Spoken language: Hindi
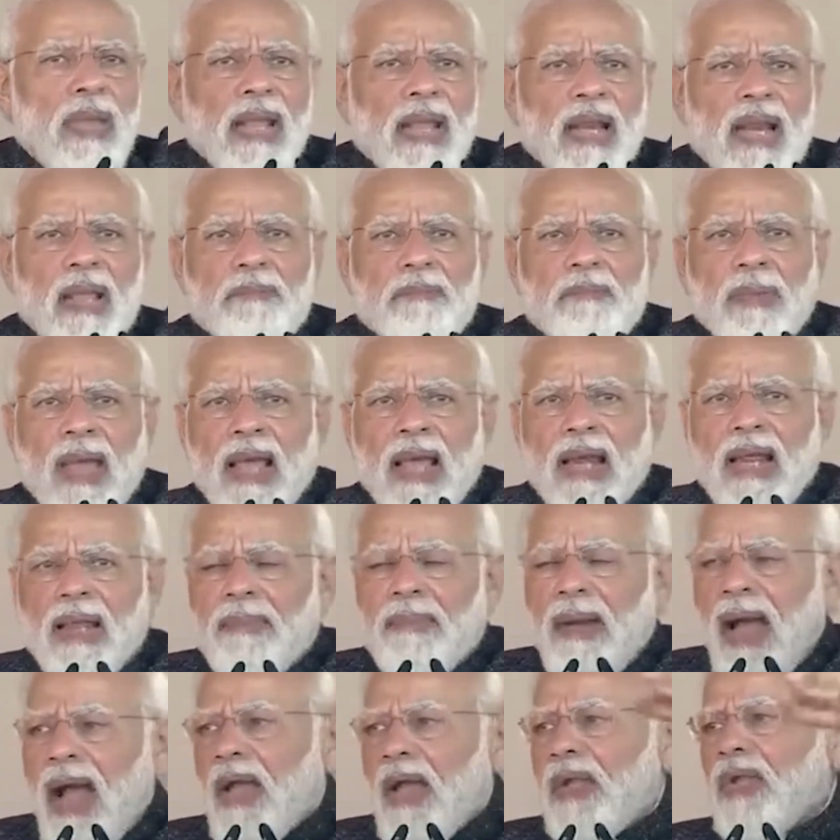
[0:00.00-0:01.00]
मेरे प्यारे
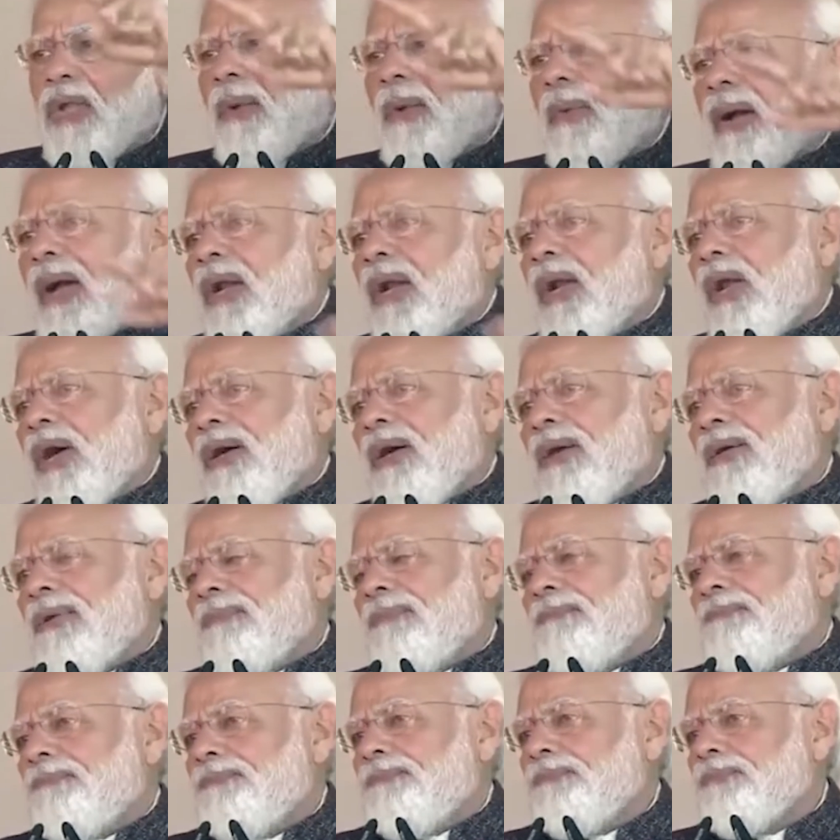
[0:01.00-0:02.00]
भाइयों बहनों
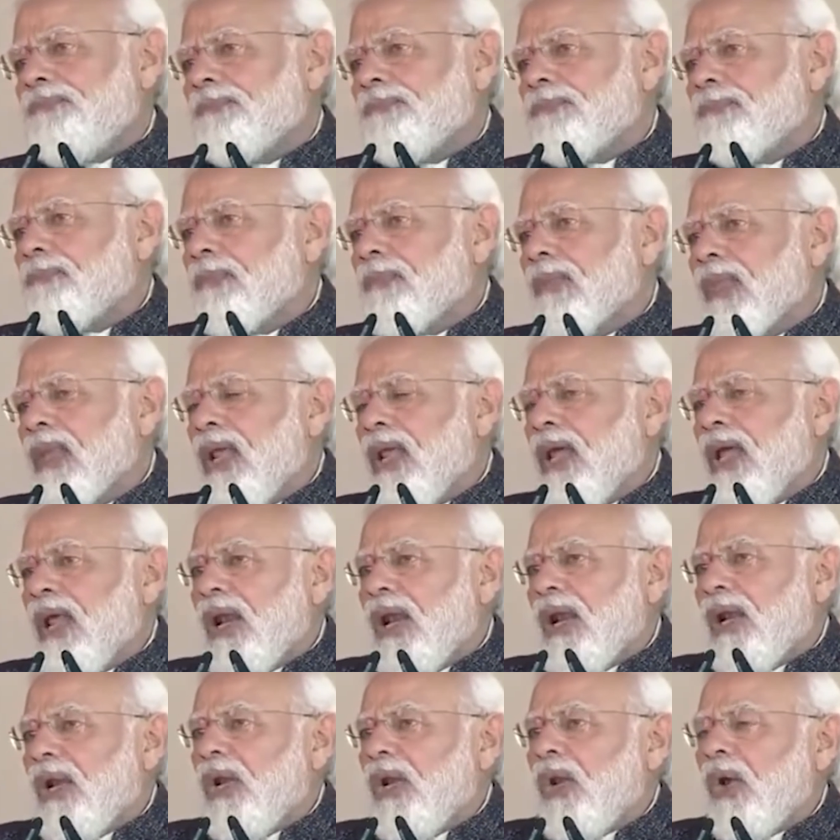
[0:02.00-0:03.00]

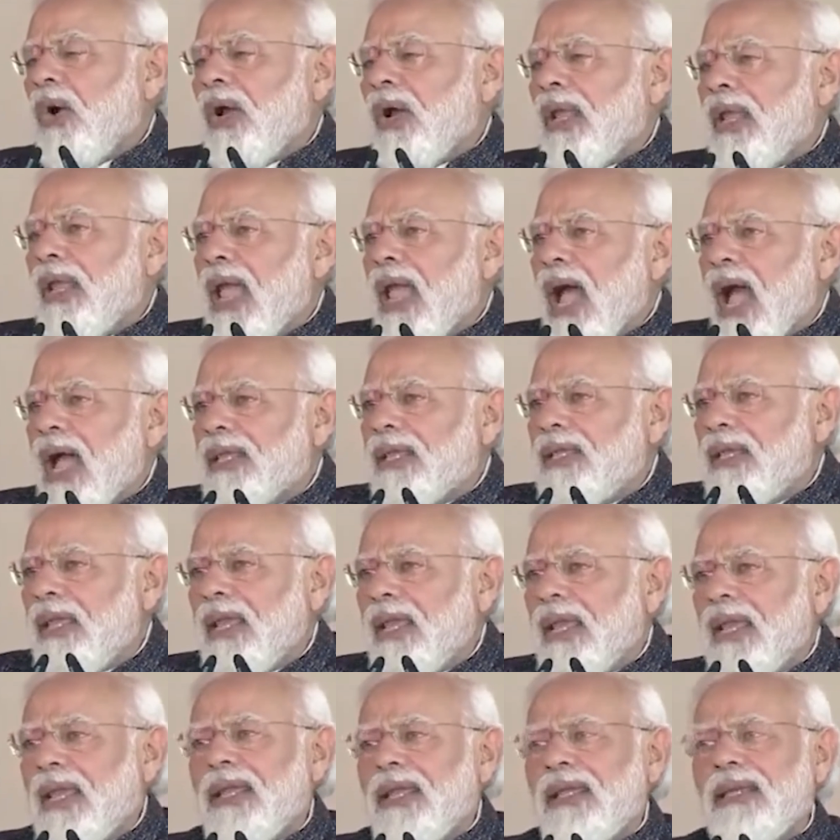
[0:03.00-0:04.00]
लोहिया
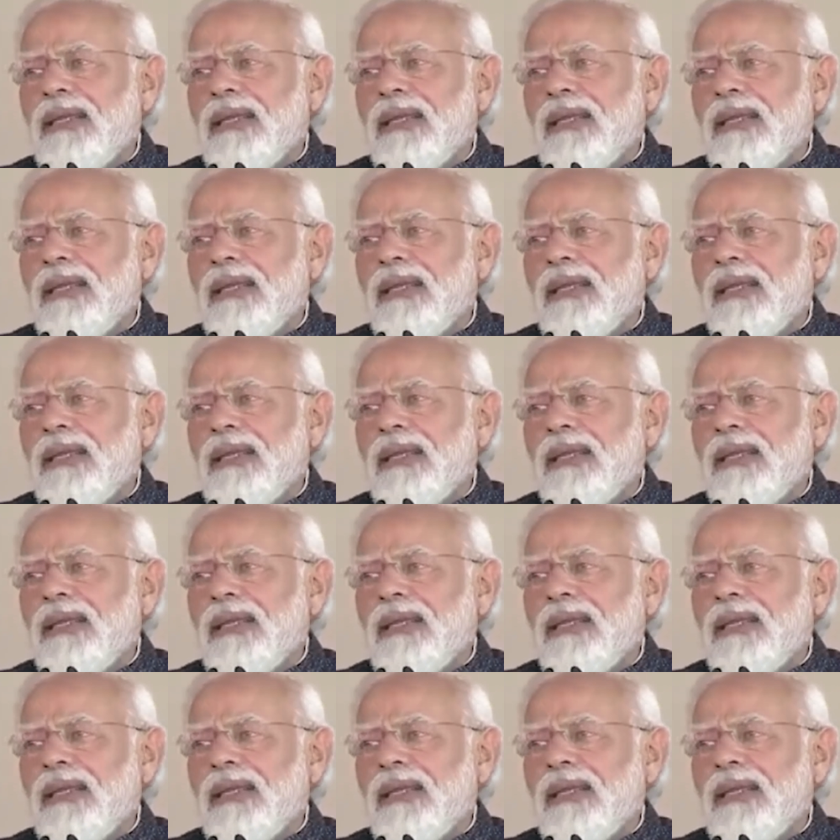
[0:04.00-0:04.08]
जी